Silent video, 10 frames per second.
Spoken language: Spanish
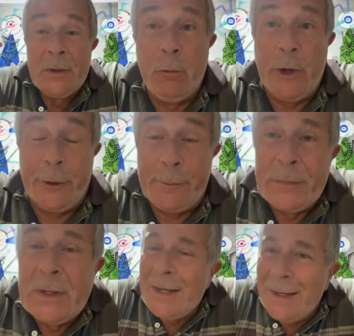Bueno,
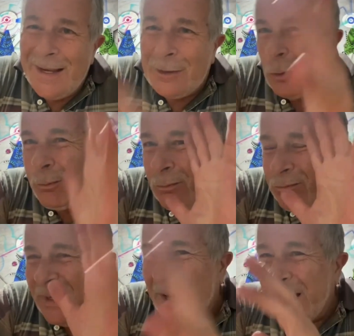esto
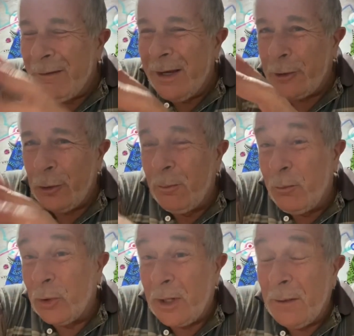nada que ver, ¿no?
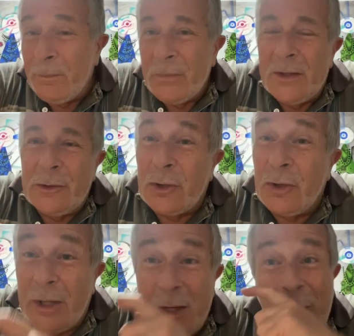Porque yo lo
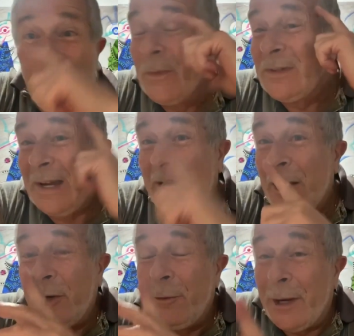que digo,
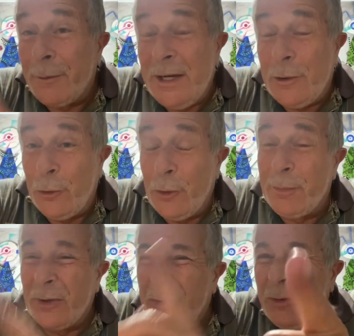sacaron el barbijo, ¿no?
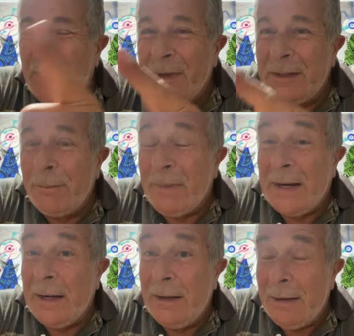Pero seguramente
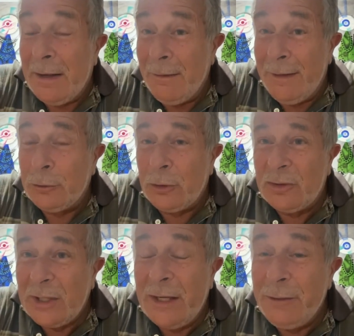para el, evento de
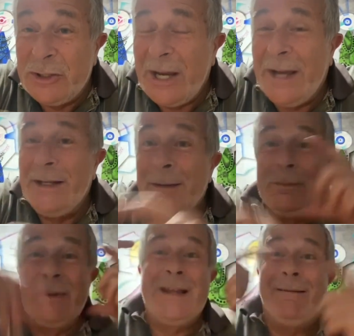Shiny
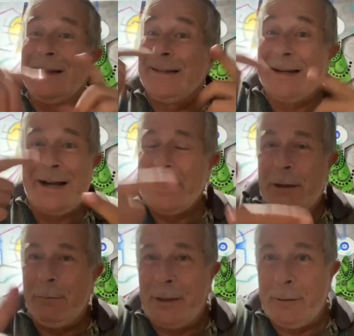te van a sacar el
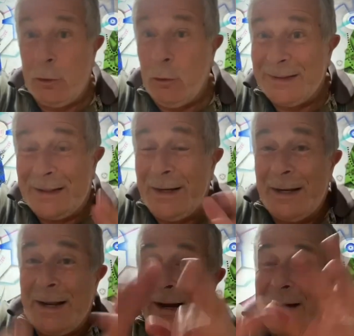barbijo. Vas a tener
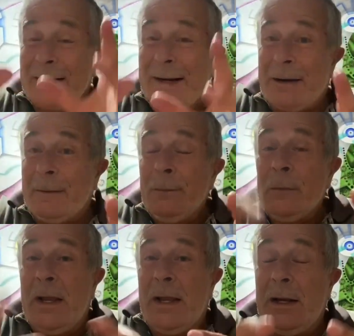que agarrar
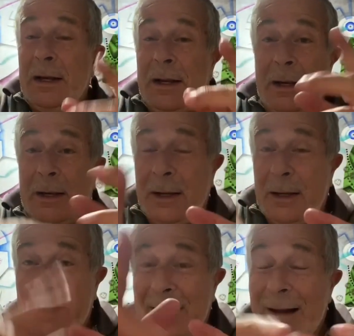
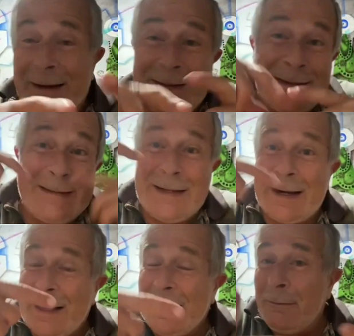el, avatar y
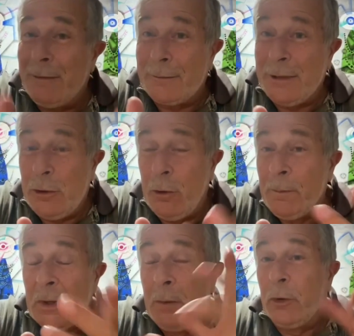sacarle el barbijo,
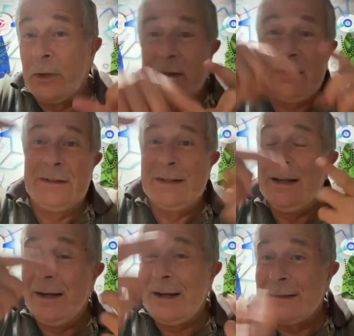porque si
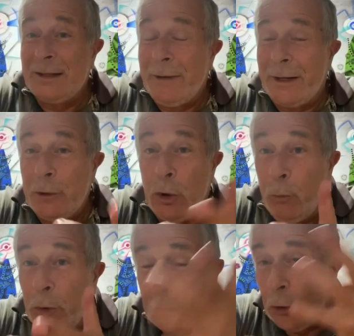le dejas el barbijo
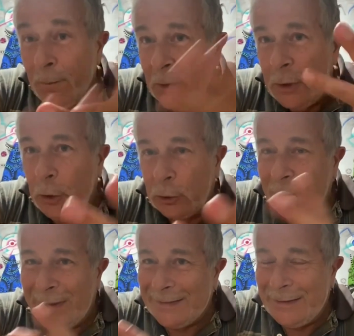puesto, no te
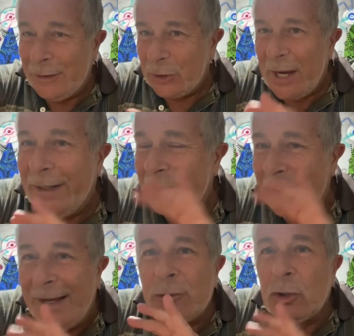va a salir Shiny.
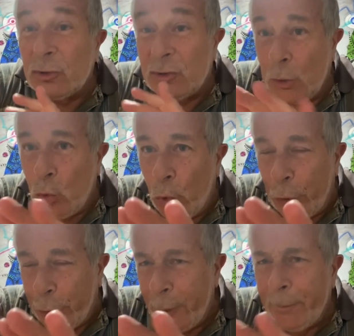Eso
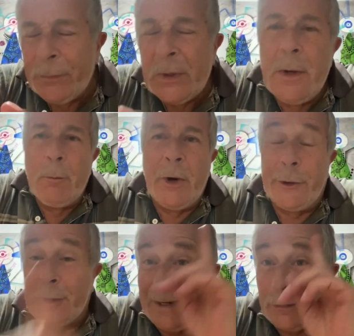seguro, ¿no?
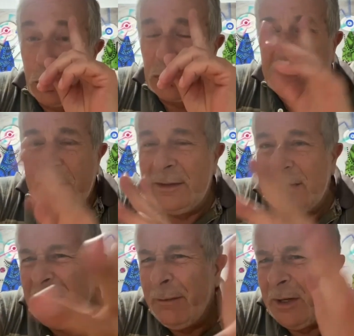Bueno, 14 de
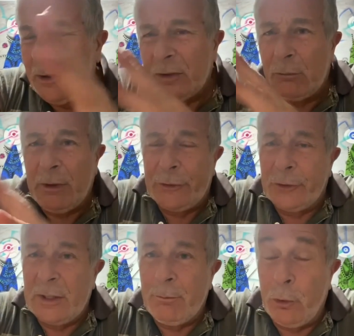diciembre, no sé cuánto
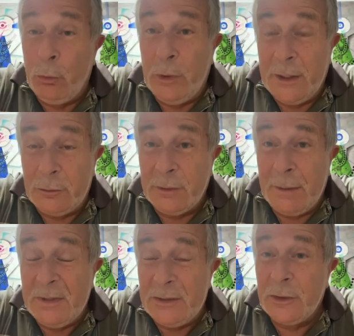tiempo dura, es una
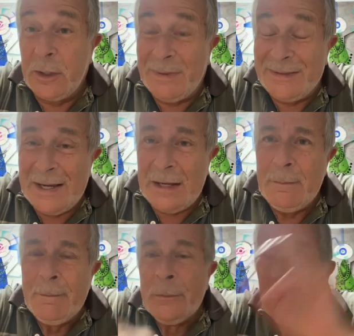misión especial
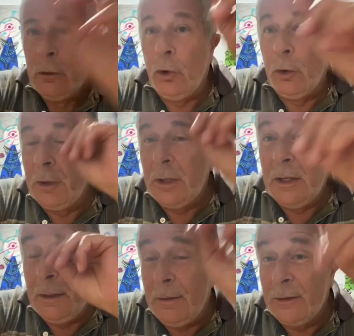con
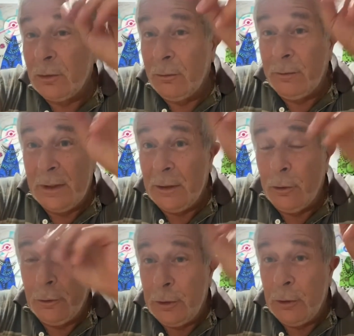eh, eso de
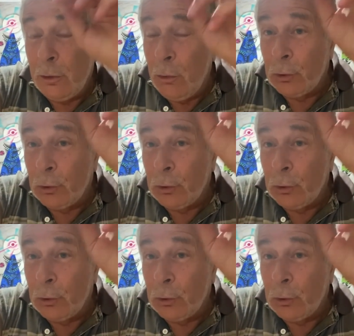los Go